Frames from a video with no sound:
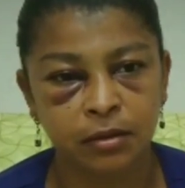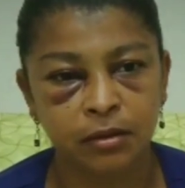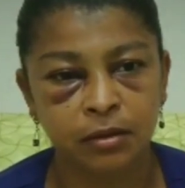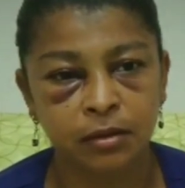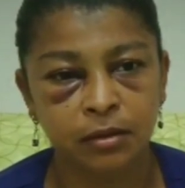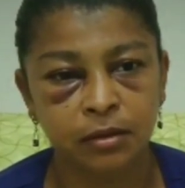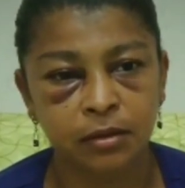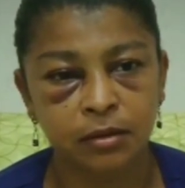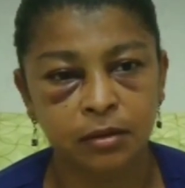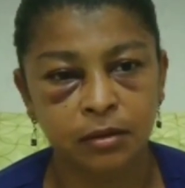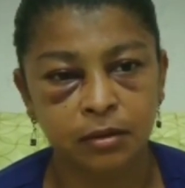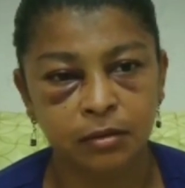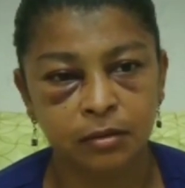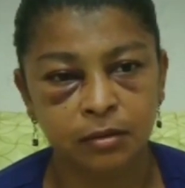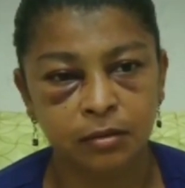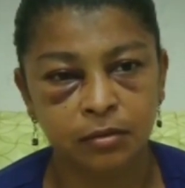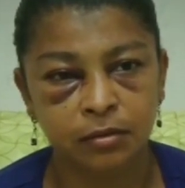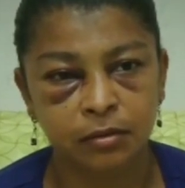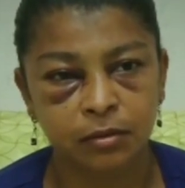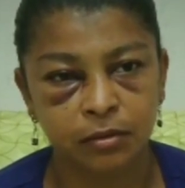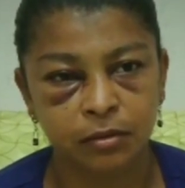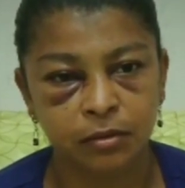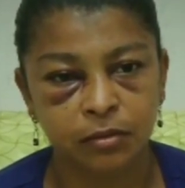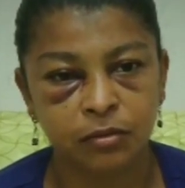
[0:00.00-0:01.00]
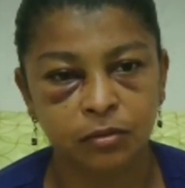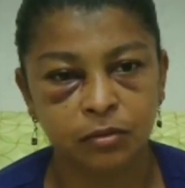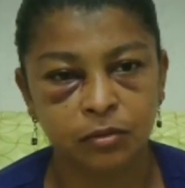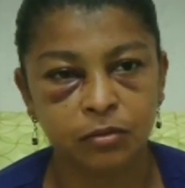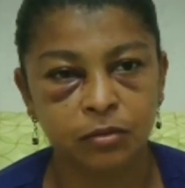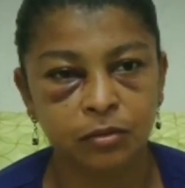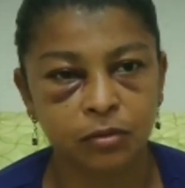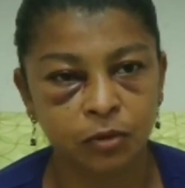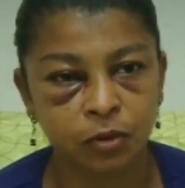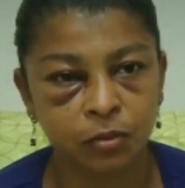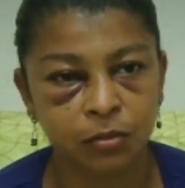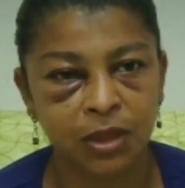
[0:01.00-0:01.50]
y
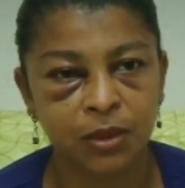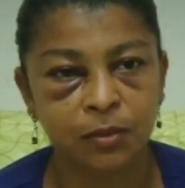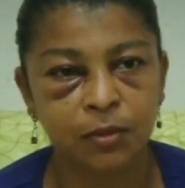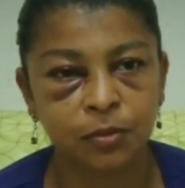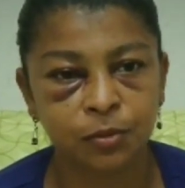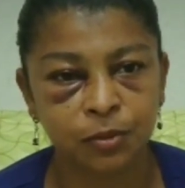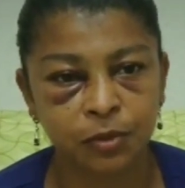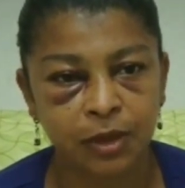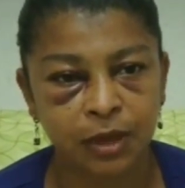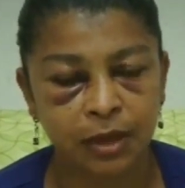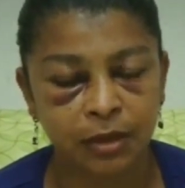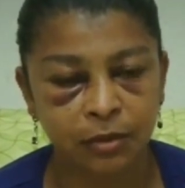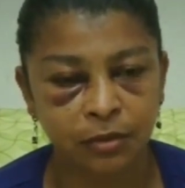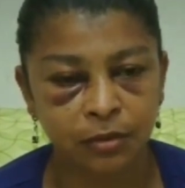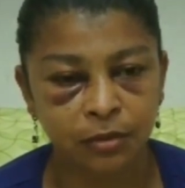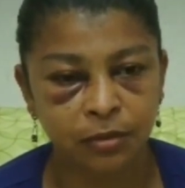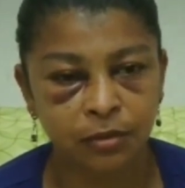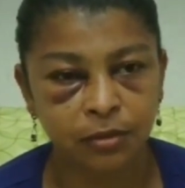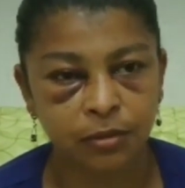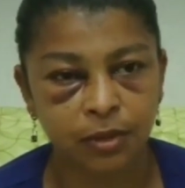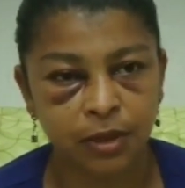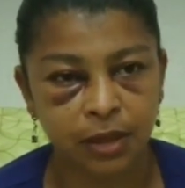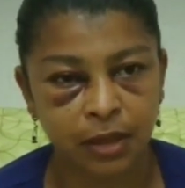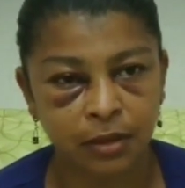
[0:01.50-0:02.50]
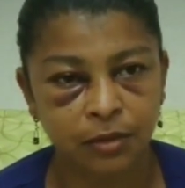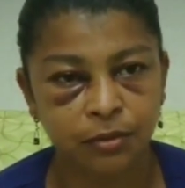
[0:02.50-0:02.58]
tomamos pues algo,